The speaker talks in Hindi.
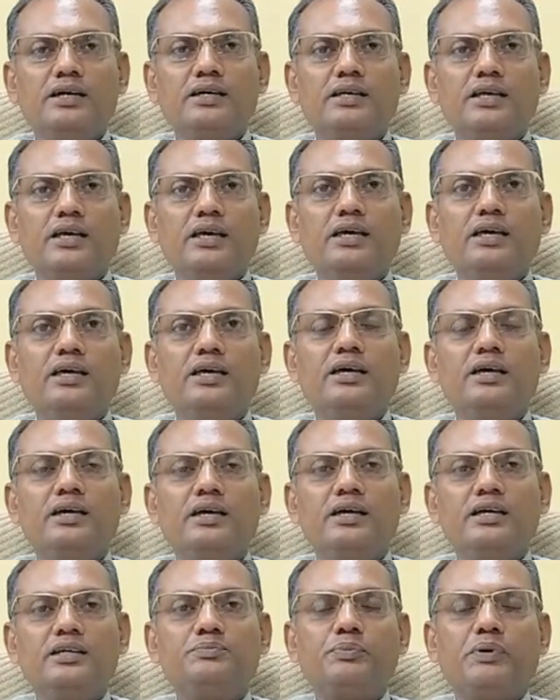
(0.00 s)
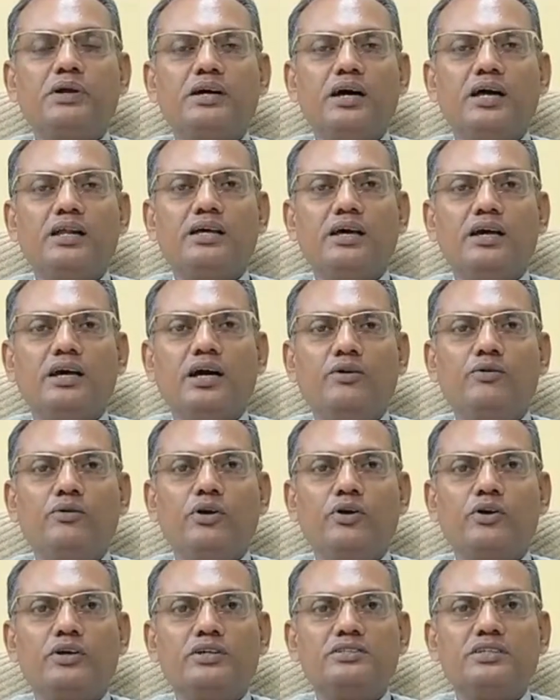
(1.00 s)
कि इस प्रकार के गांव
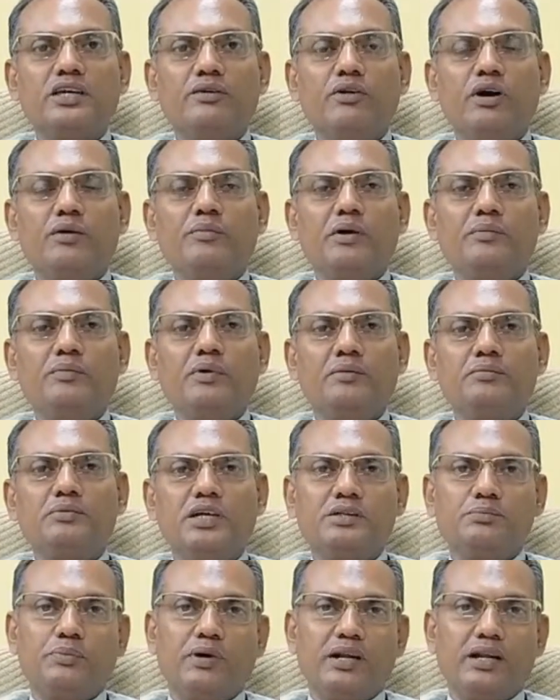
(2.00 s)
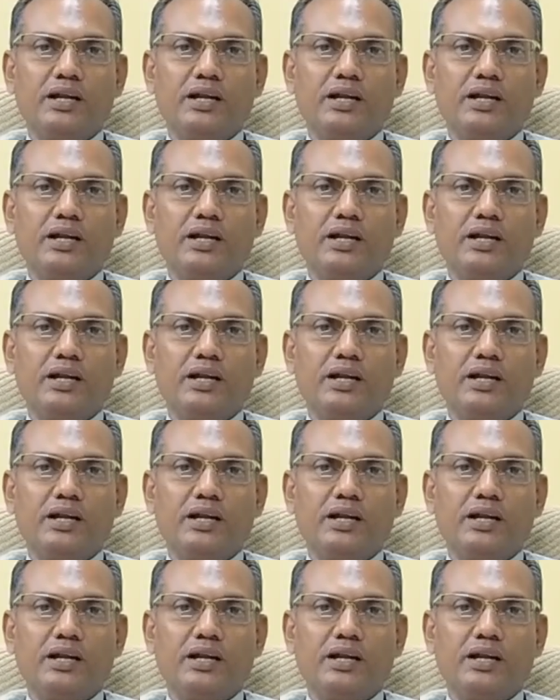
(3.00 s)
वालों की सेवा में भी हम तत्पर